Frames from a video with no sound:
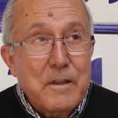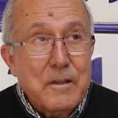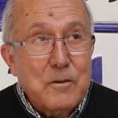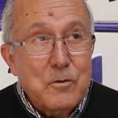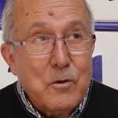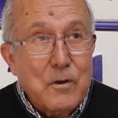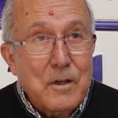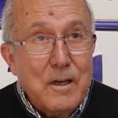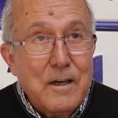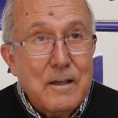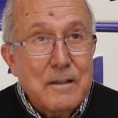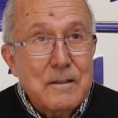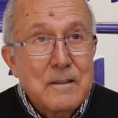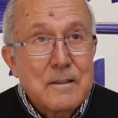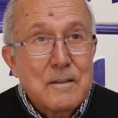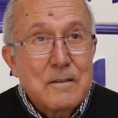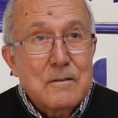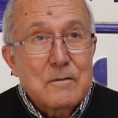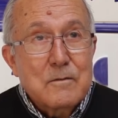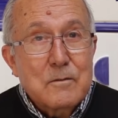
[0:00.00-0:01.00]
de tocar,
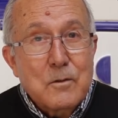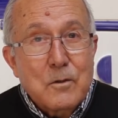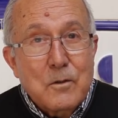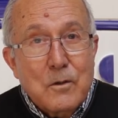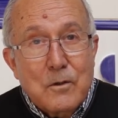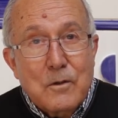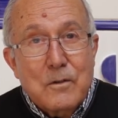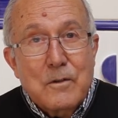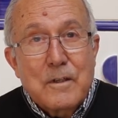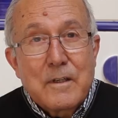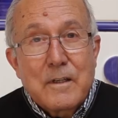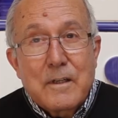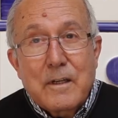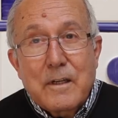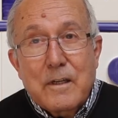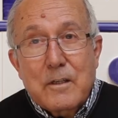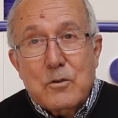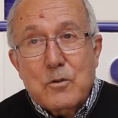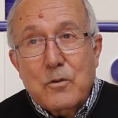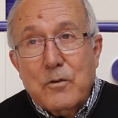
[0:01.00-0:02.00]
no
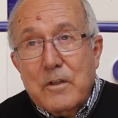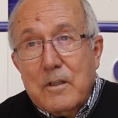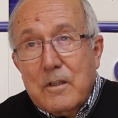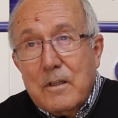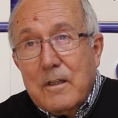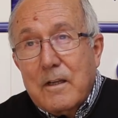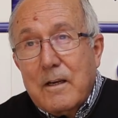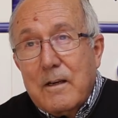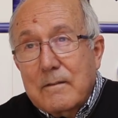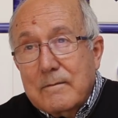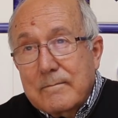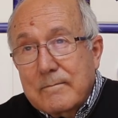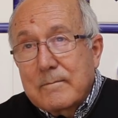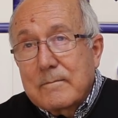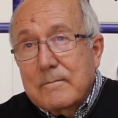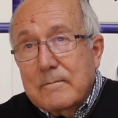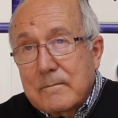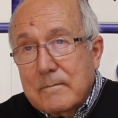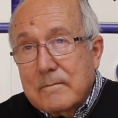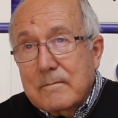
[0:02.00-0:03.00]
eso de
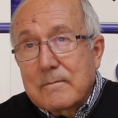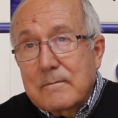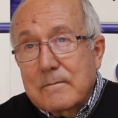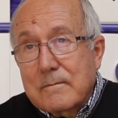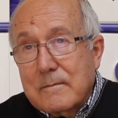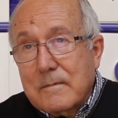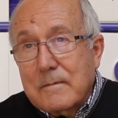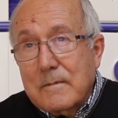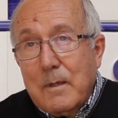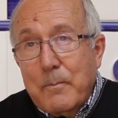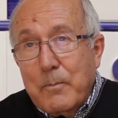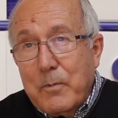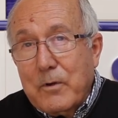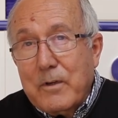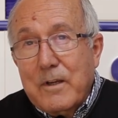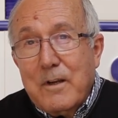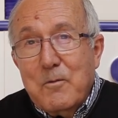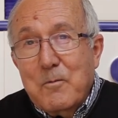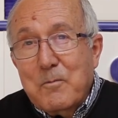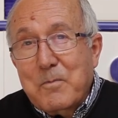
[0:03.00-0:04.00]
mm,
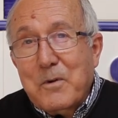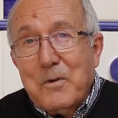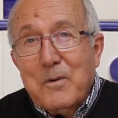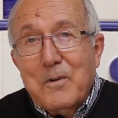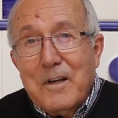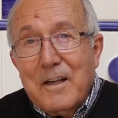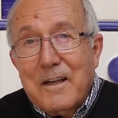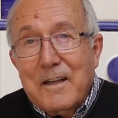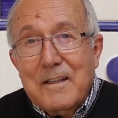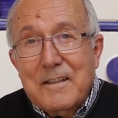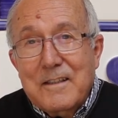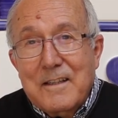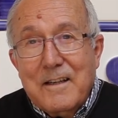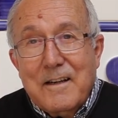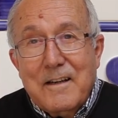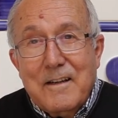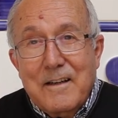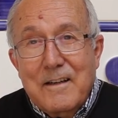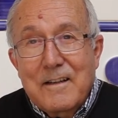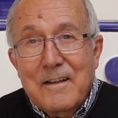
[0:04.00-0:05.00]
aporrear un poco la
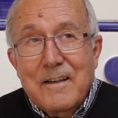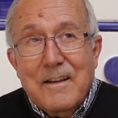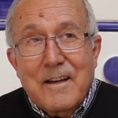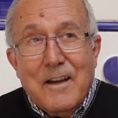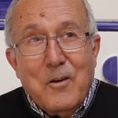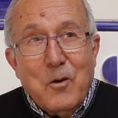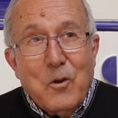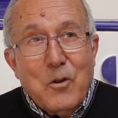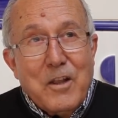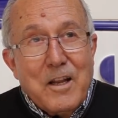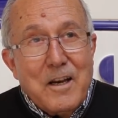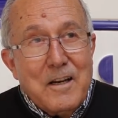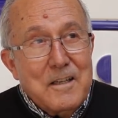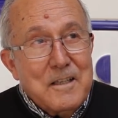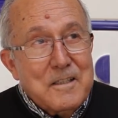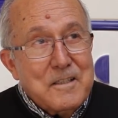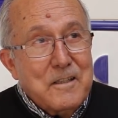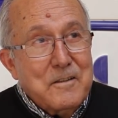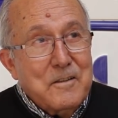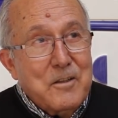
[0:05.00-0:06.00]
guitarra y no darle
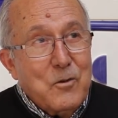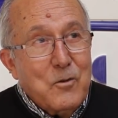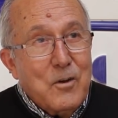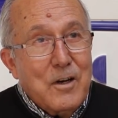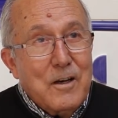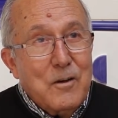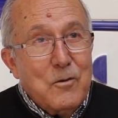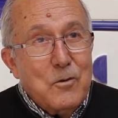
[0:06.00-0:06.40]
el sentido a la